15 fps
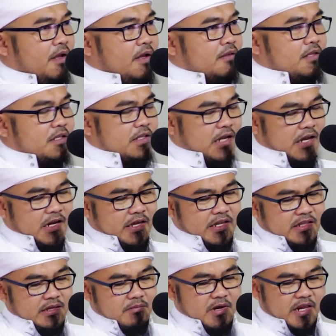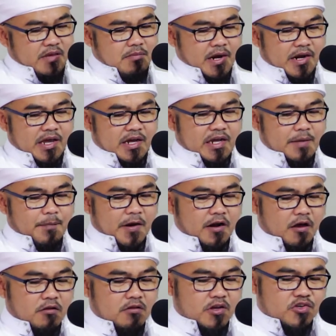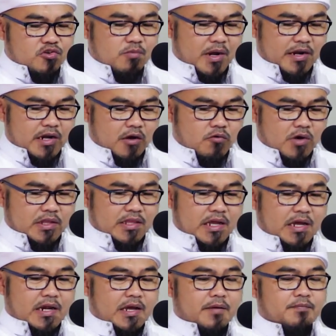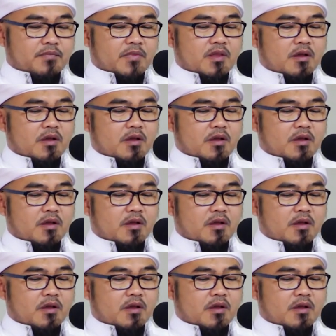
tatkala kita beribadah kepada Allah Subhanahu wa taala